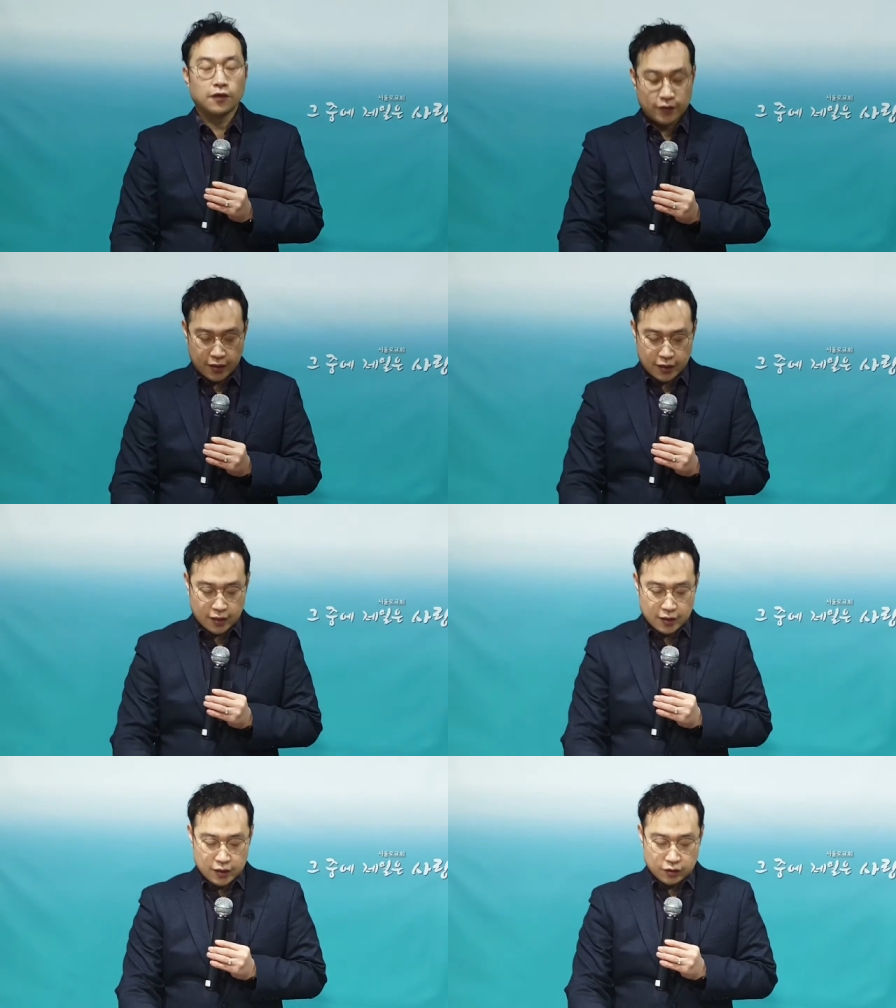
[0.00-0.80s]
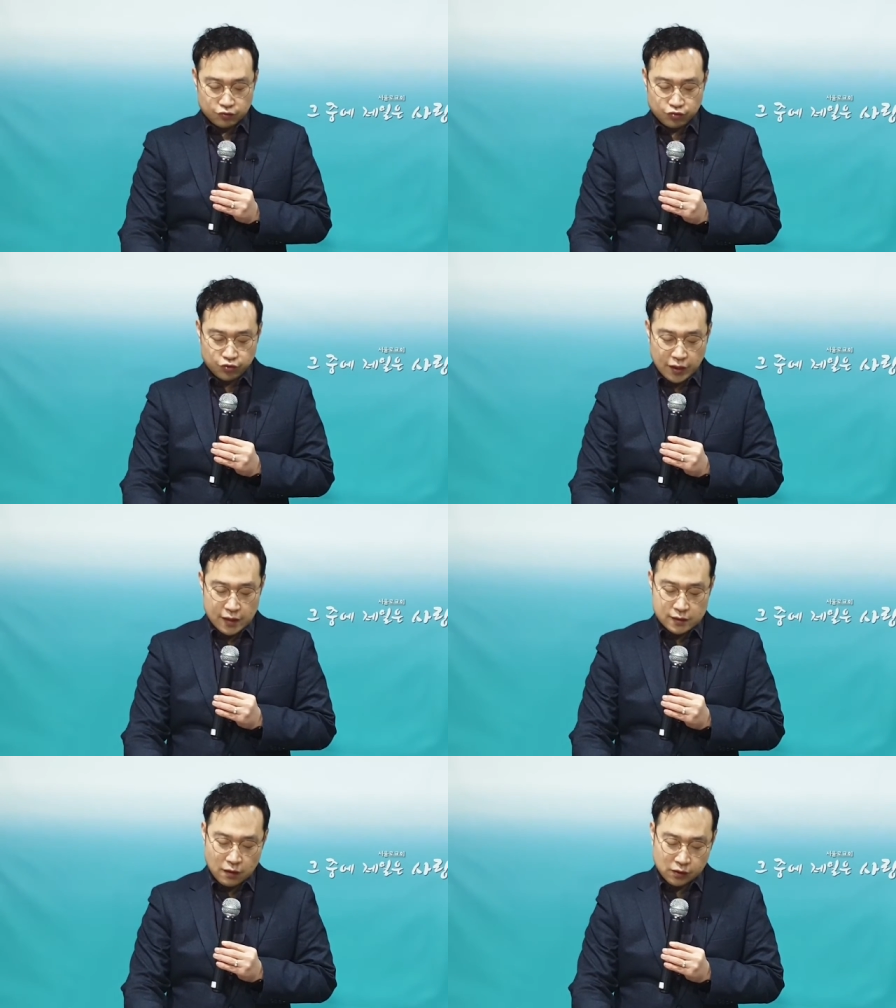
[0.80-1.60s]
그런데
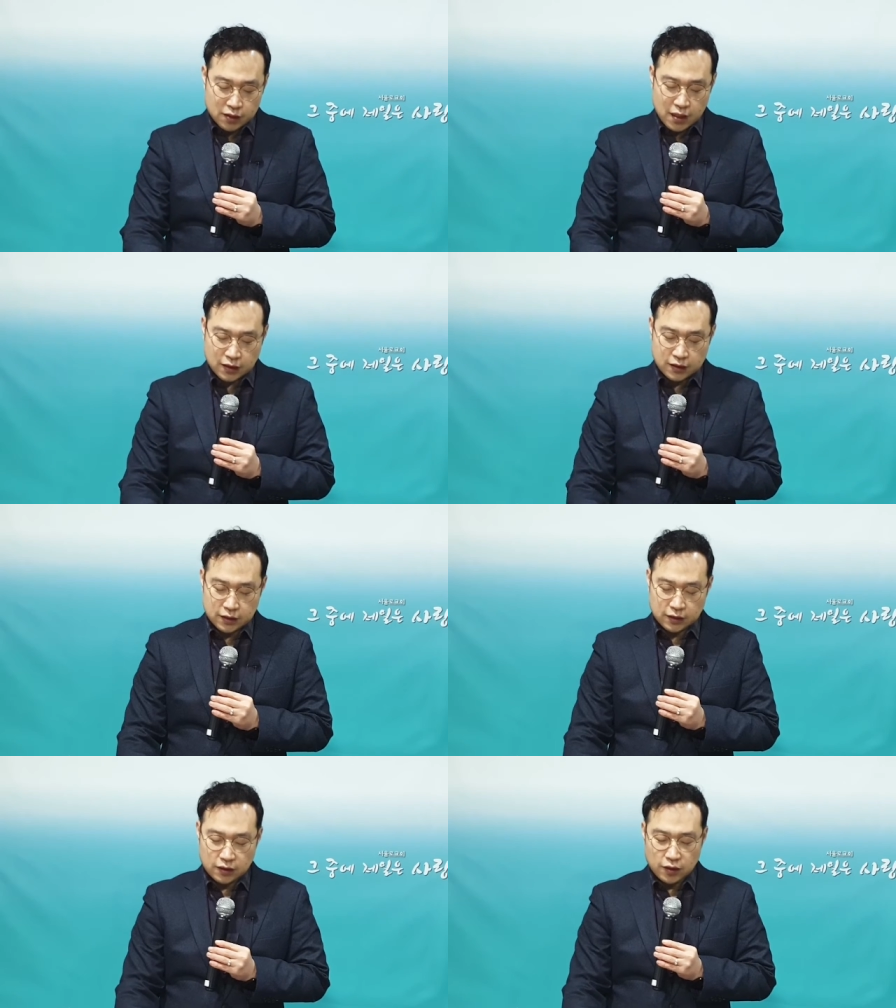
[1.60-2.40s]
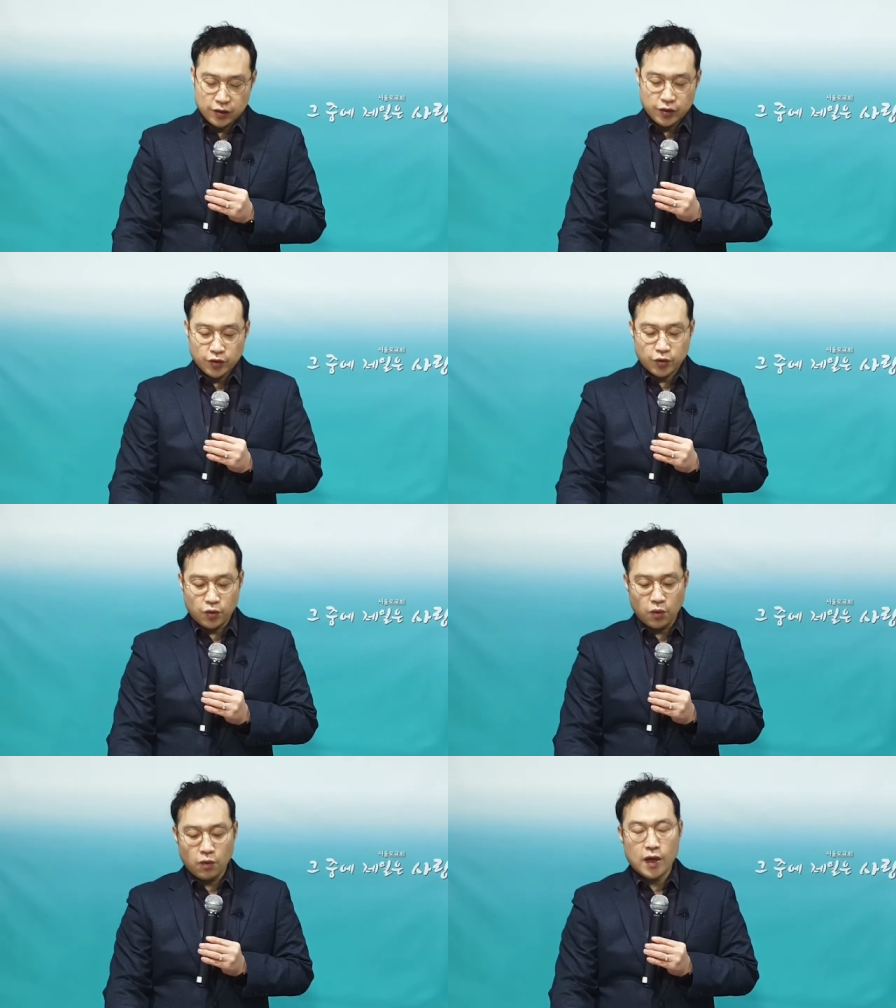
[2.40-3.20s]
우리의 성장은
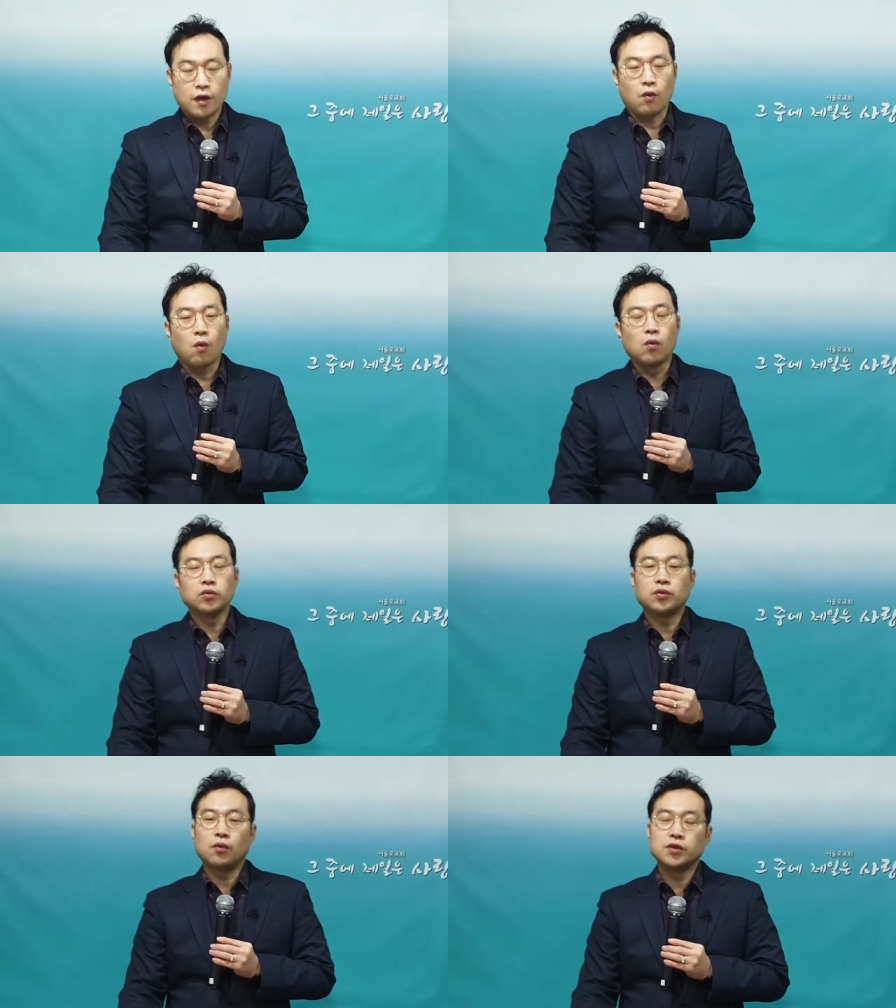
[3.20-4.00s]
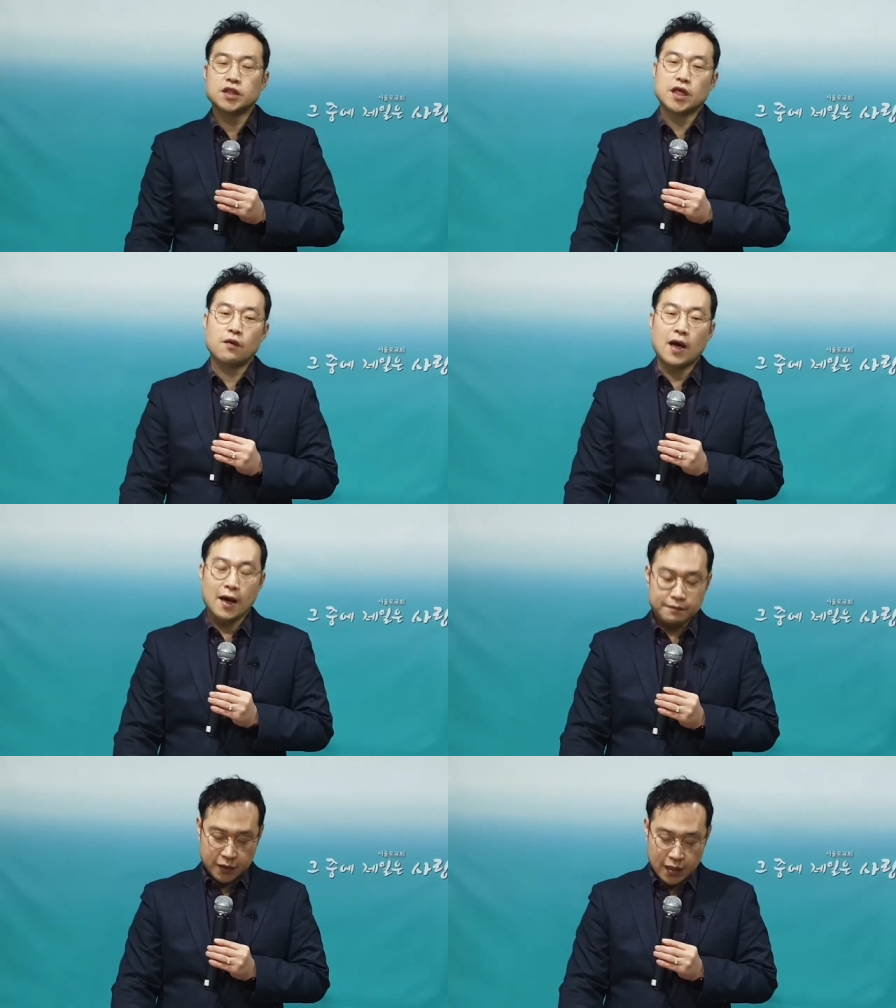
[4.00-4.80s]
교회
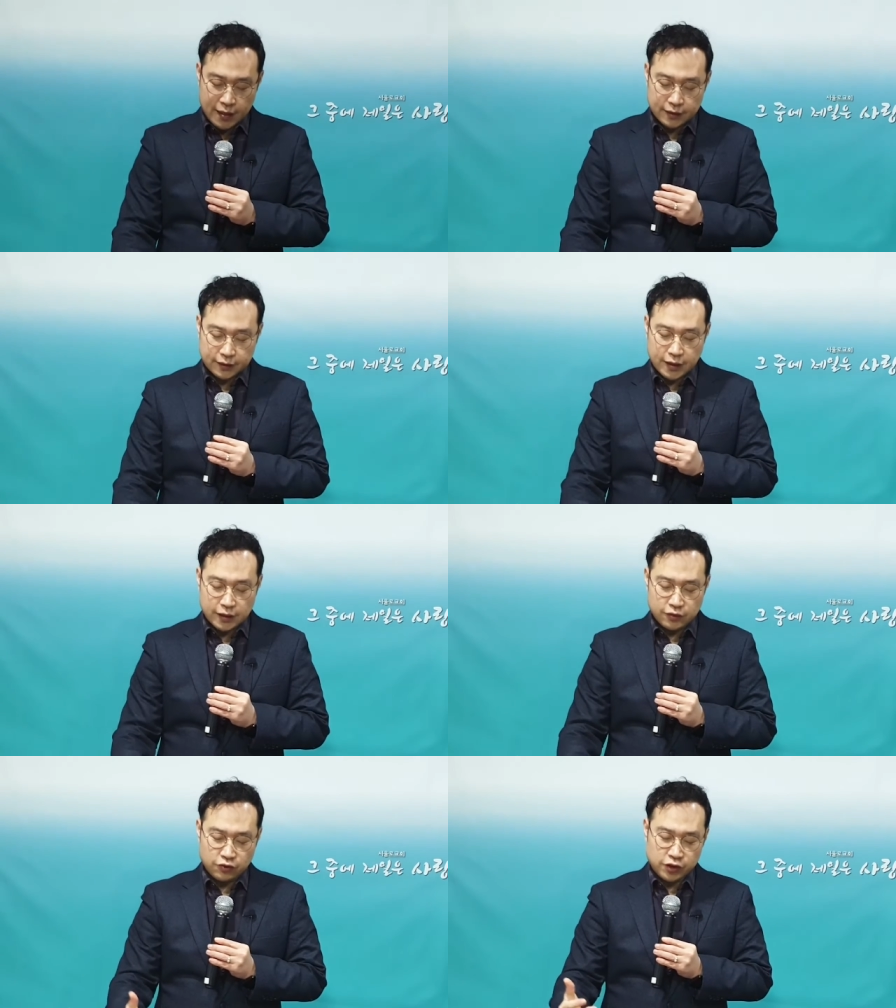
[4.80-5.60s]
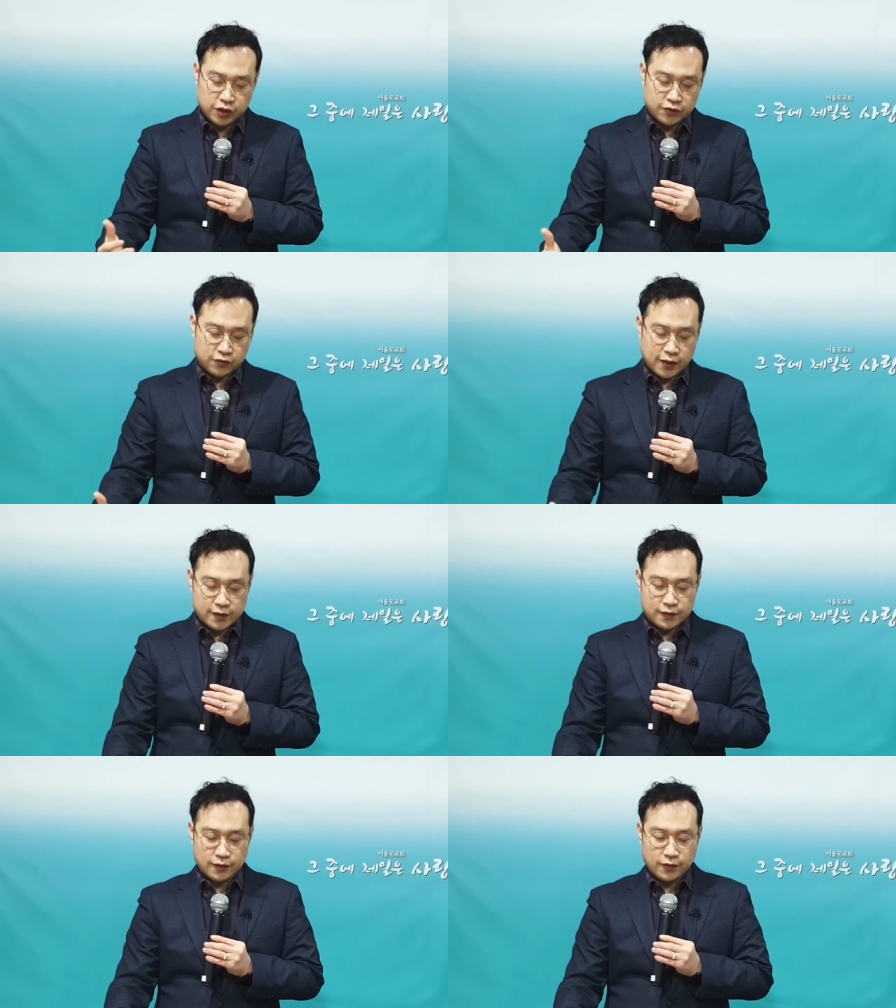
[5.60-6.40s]
공동체와 함께 할 때 이루어질
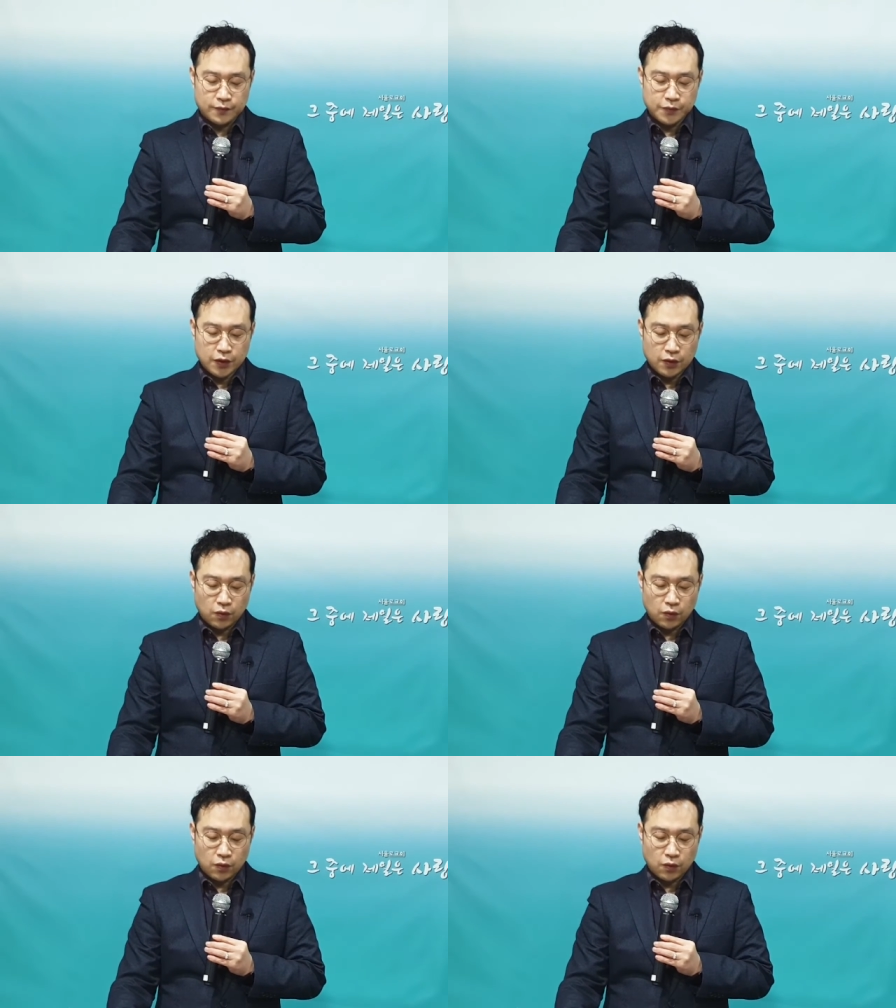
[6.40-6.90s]
수가 있어요.